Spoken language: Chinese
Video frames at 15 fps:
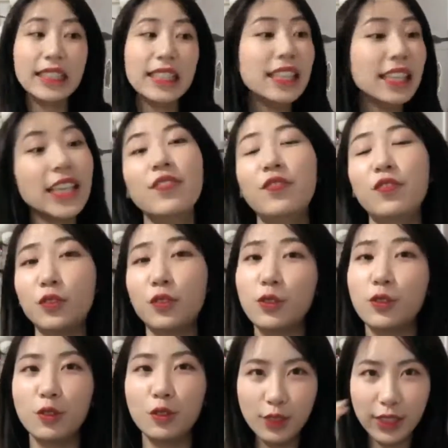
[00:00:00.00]
新衣
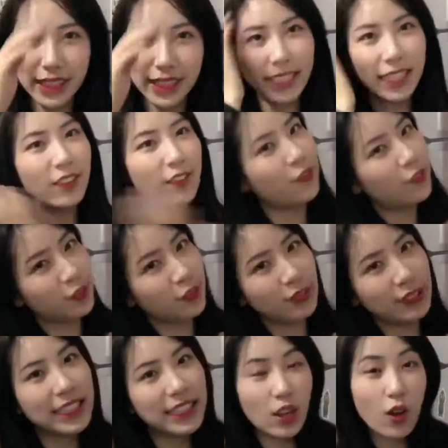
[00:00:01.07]
服，新衣
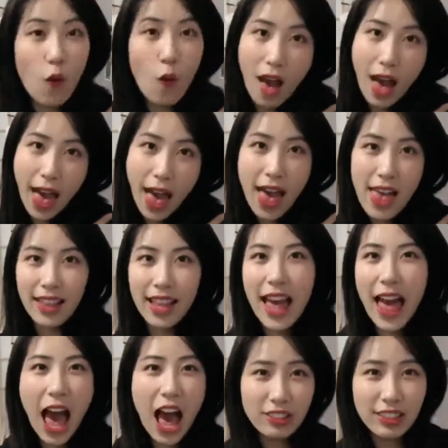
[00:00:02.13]
服，喜欢，
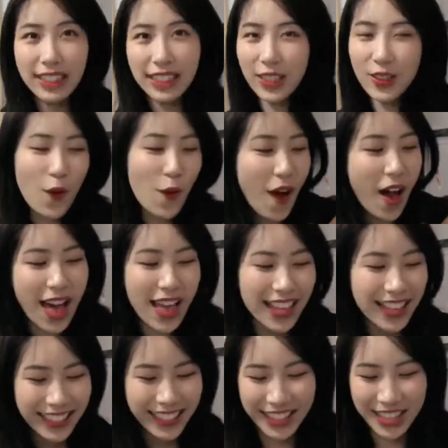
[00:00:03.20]
好喜欢。
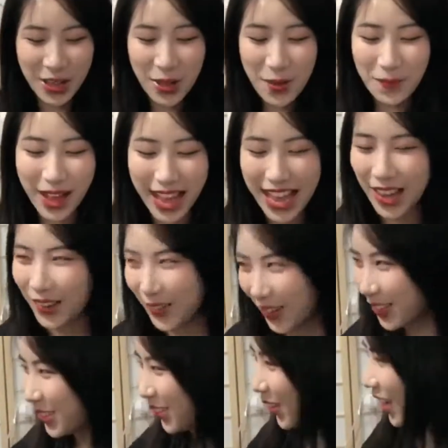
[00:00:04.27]
妈呀，会